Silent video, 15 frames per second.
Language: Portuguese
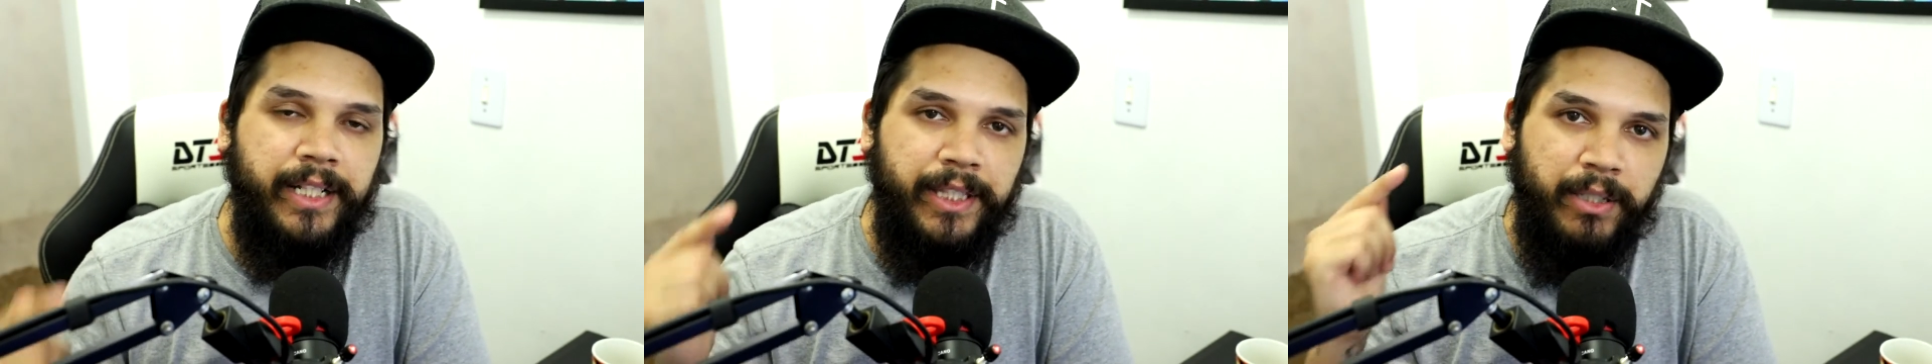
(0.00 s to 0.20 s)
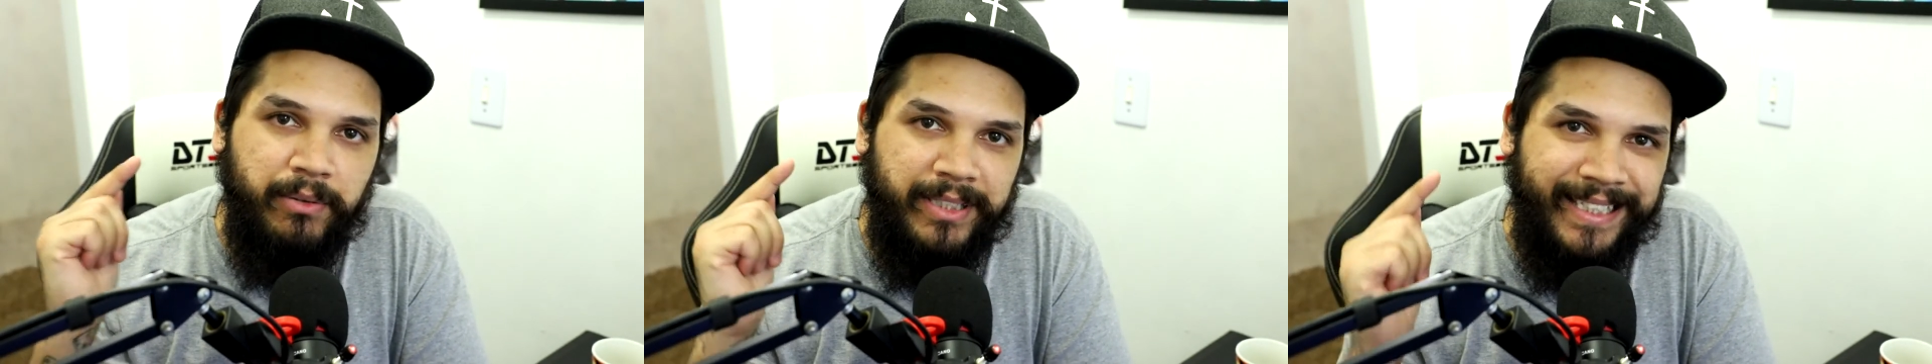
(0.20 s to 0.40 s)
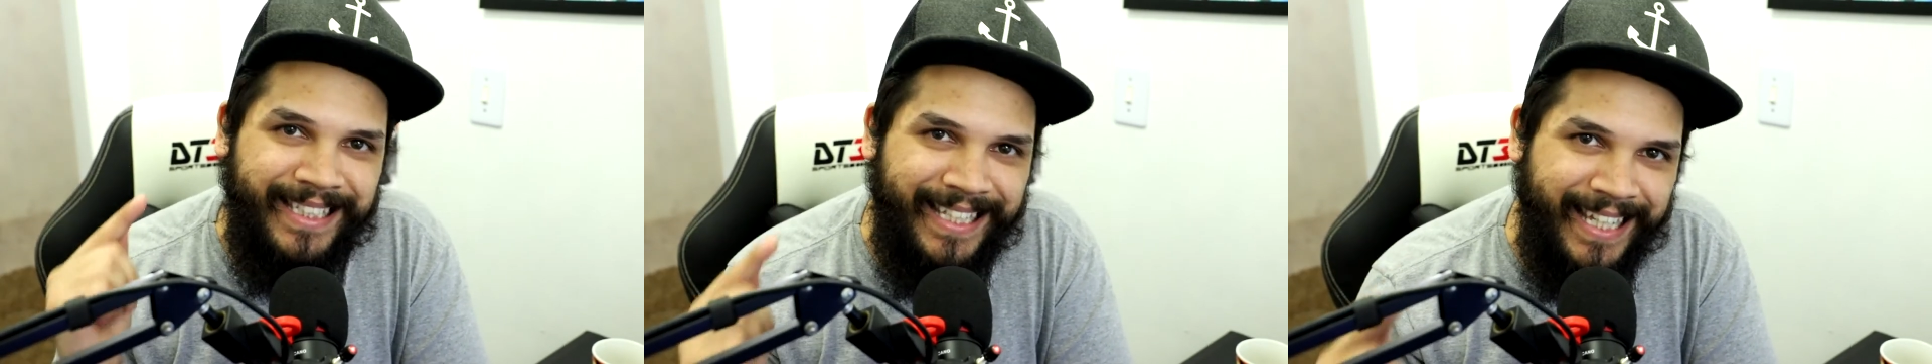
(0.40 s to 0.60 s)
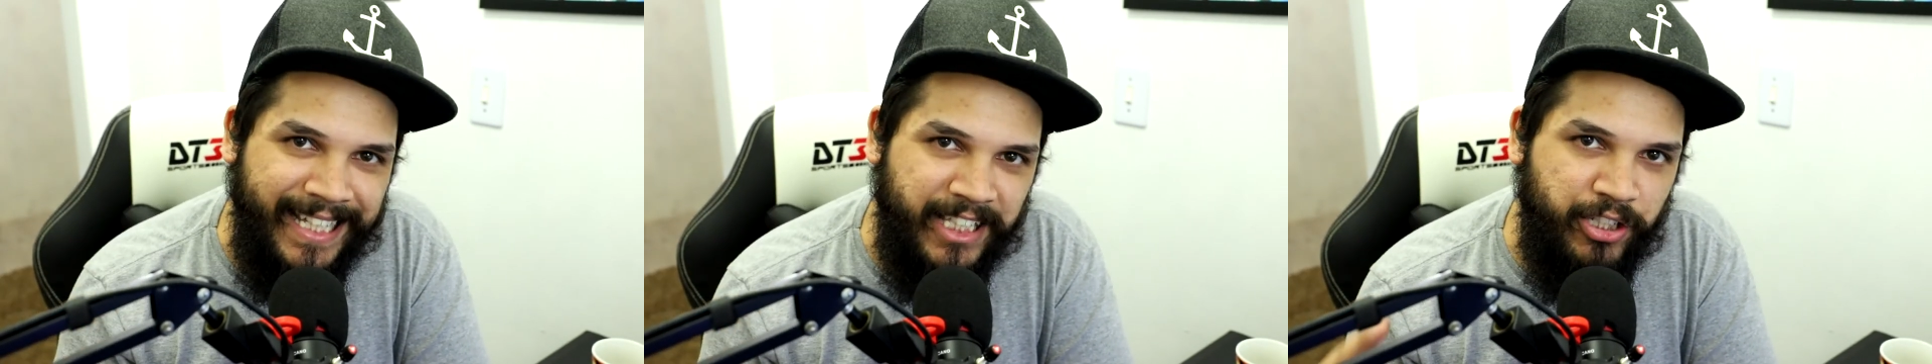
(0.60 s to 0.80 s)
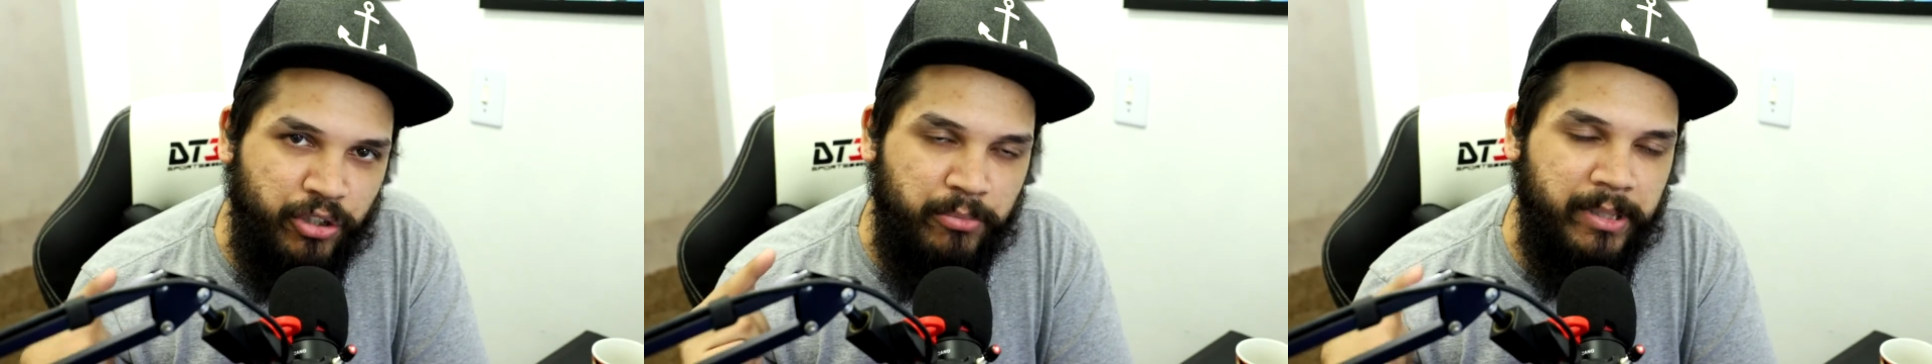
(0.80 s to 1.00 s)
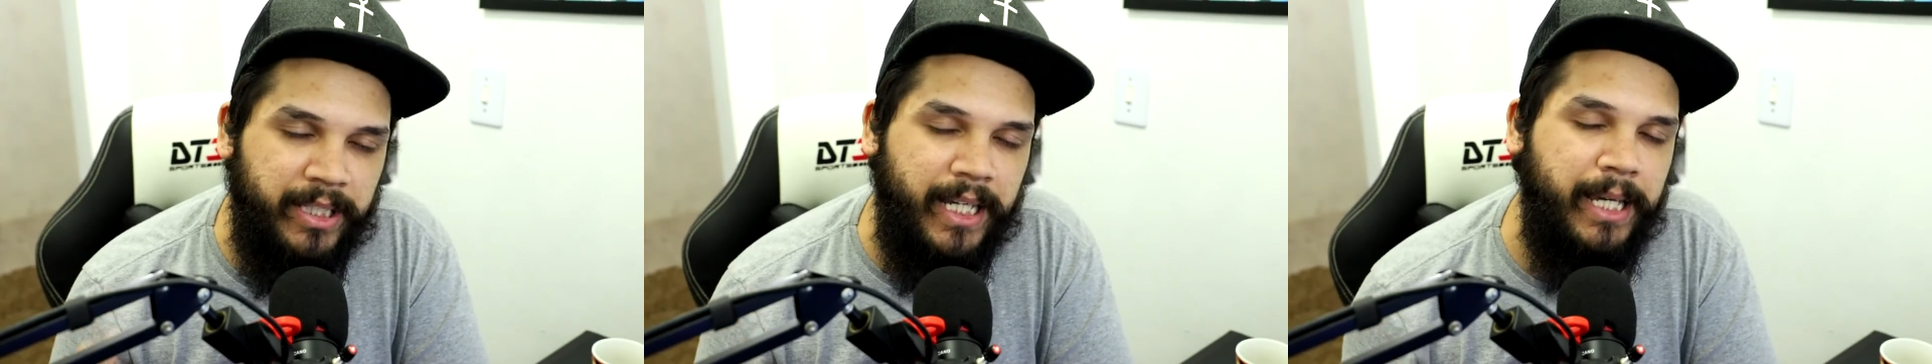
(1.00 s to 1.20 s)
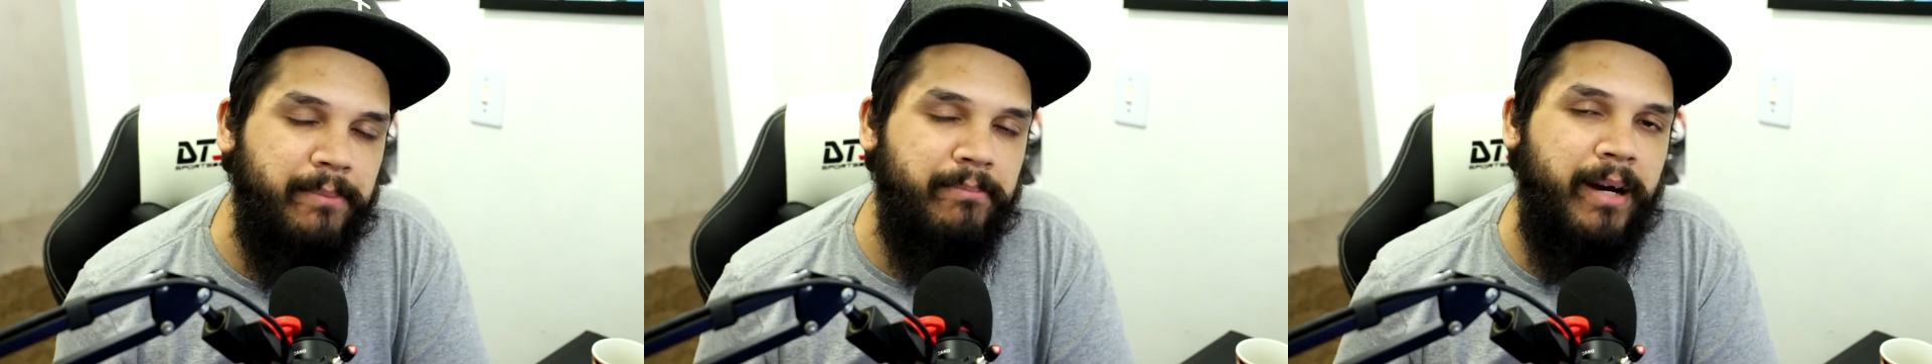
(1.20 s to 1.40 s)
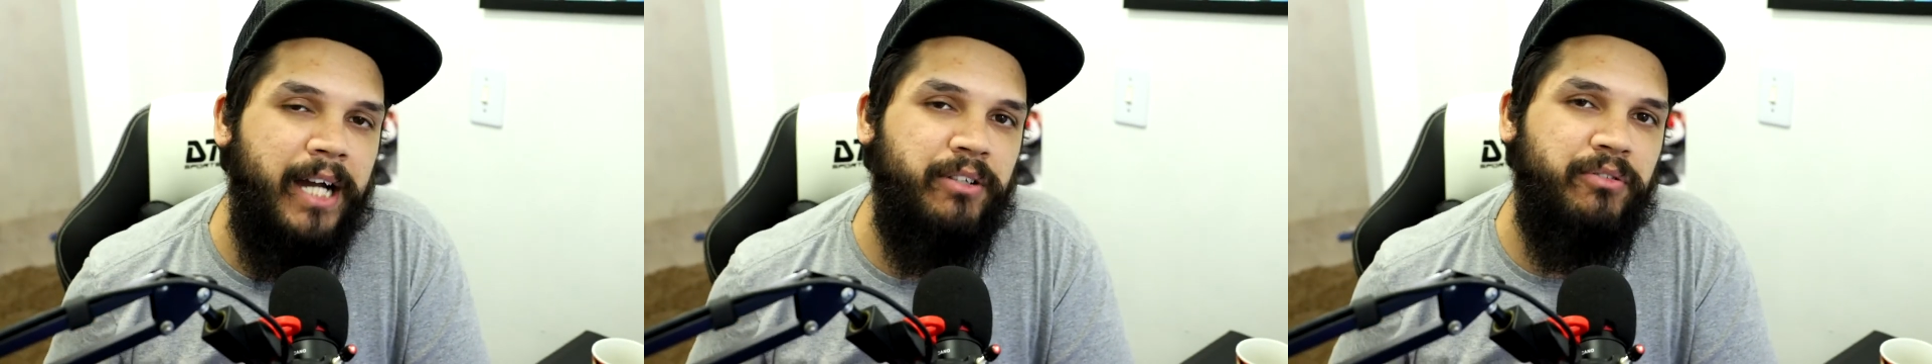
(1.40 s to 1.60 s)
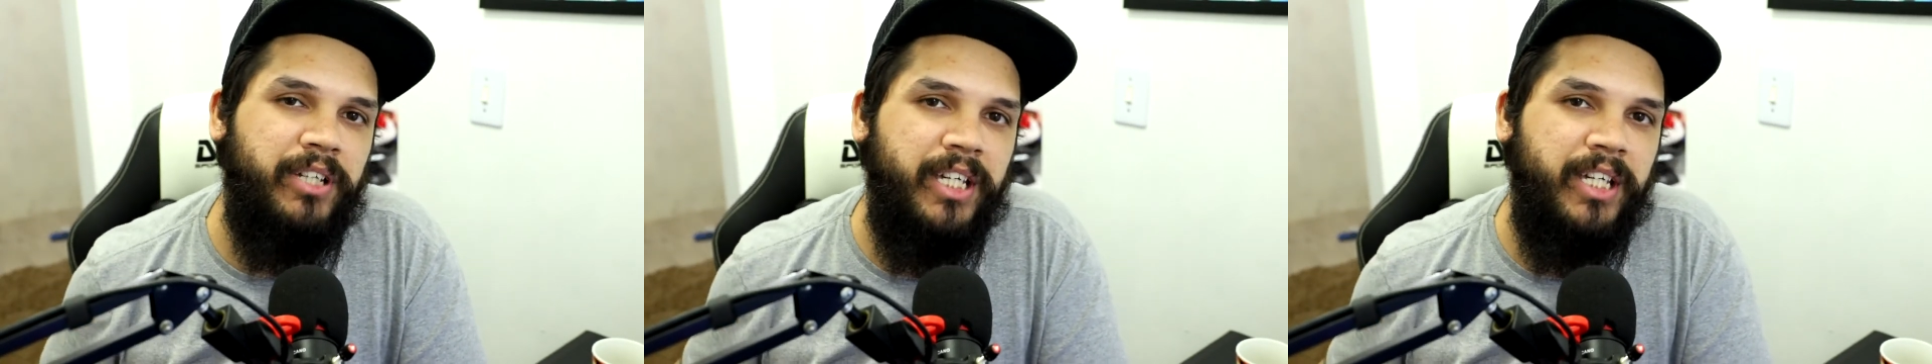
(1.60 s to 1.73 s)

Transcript: Não esqueça de comentar aí embaixo